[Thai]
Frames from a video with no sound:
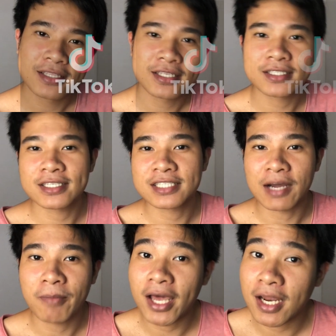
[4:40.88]
ที่จะสา
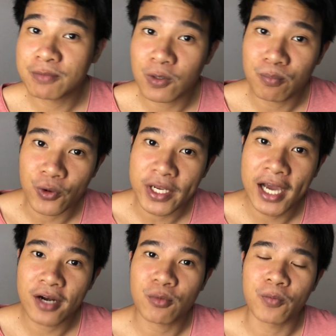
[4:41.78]
มารถรับชมผลงาน
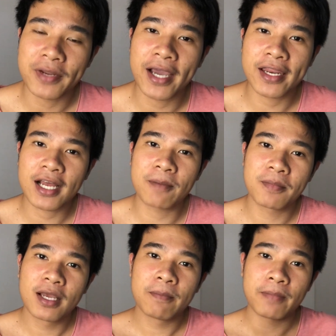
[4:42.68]
ของผมได้นะครับ
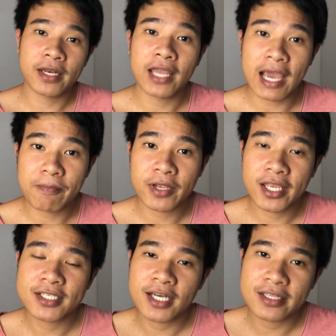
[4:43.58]
เป็นแอปพลิเค
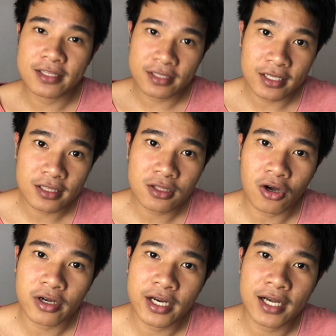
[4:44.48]
ชัน TikTok
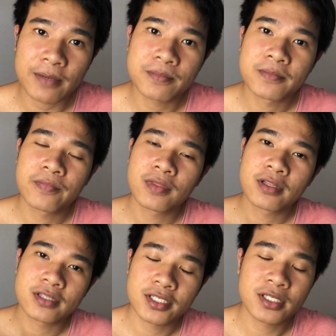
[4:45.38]
นะครับ
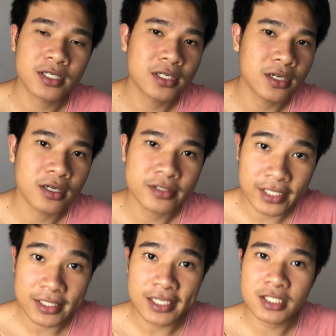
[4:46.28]
ชื่อเต้
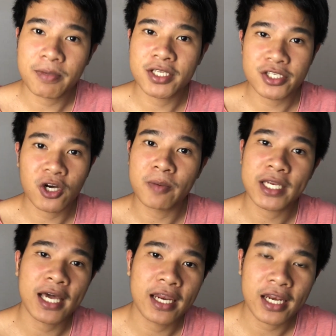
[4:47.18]
เต้สเปเชียลเหมือน
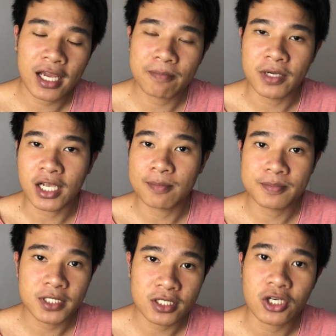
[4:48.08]
กันเลยครับเหมือนกับ
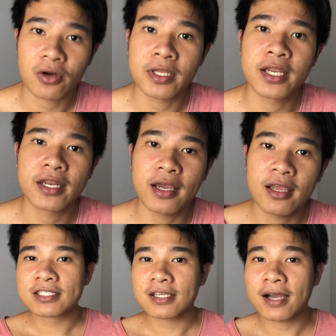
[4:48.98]
ชื่อช่องนี้เลยนะ
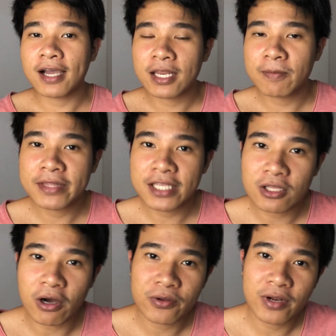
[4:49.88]
สำหรับใครที่มี
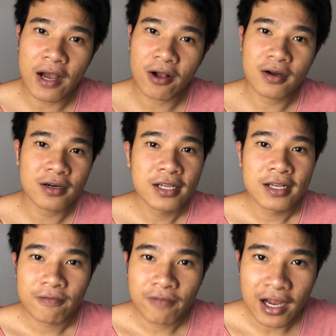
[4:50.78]
TikTok อยู่แล้ว ก็
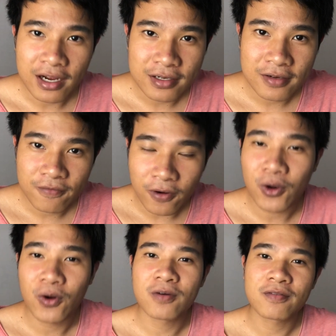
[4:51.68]
ฝาก
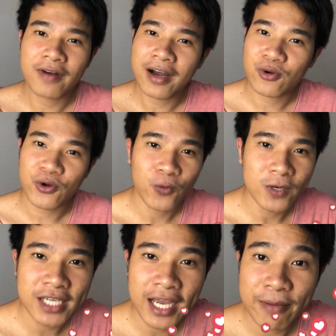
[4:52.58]
Follow ฝากกดหัว
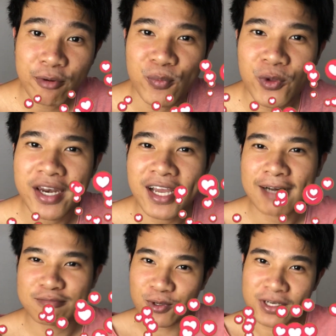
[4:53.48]
ใจให้ผมด้วยนะครั
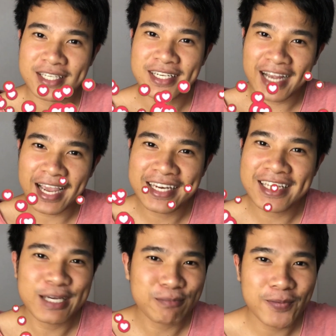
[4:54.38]
บ ส่วนใครที่
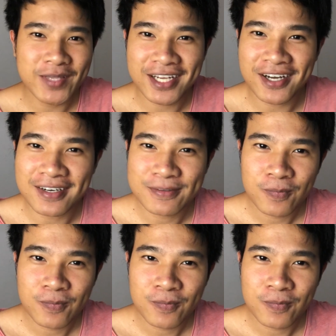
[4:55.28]
ยังไม่มีก็